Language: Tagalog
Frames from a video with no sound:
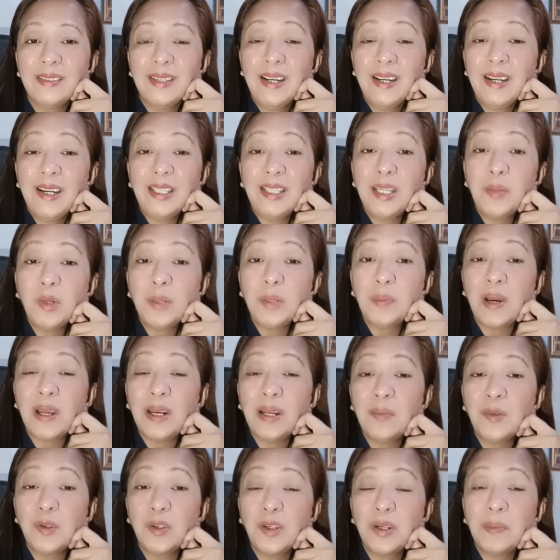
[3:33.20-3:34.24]
hindi mo rin ba alam
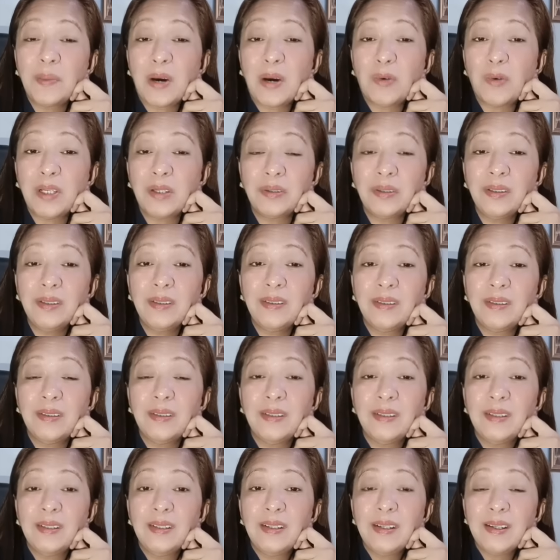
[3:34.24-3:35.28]
yun, na bawal yun?
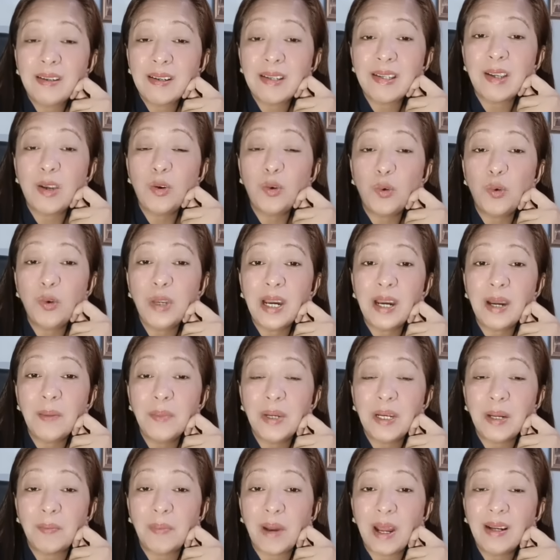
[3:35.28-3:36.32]
Kasalukuyan kang
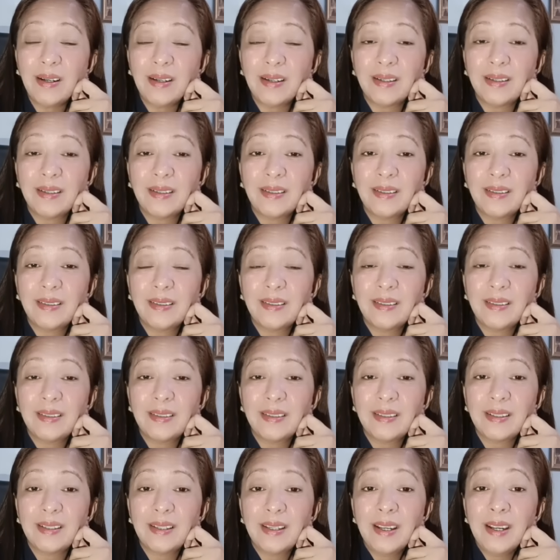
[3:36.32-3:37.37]
binablog.
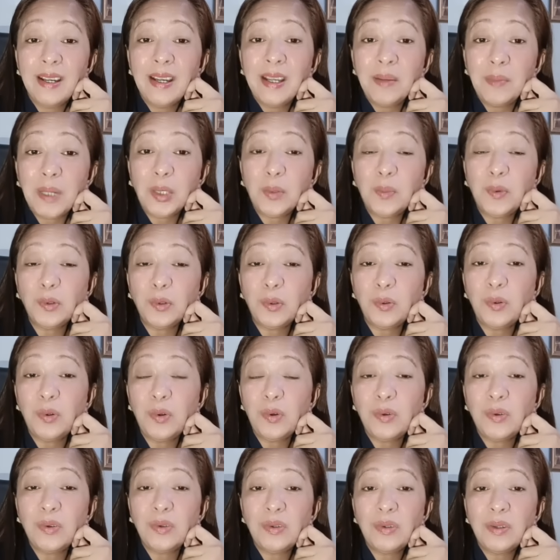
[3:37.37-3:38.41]
May
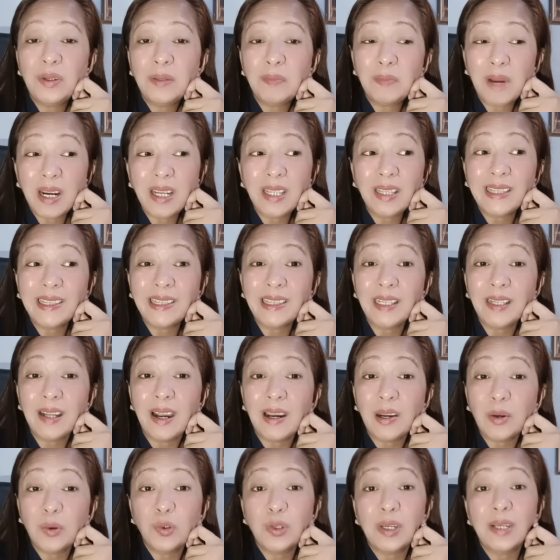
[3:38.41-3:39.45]
tumutulong. Bakit
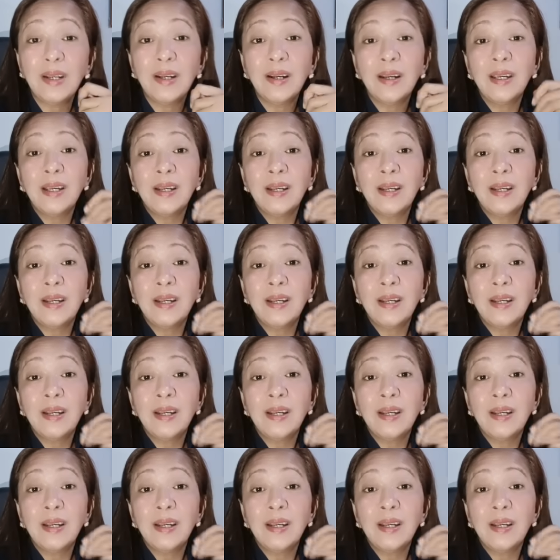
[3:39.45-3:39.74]
nagkakaroon ka ng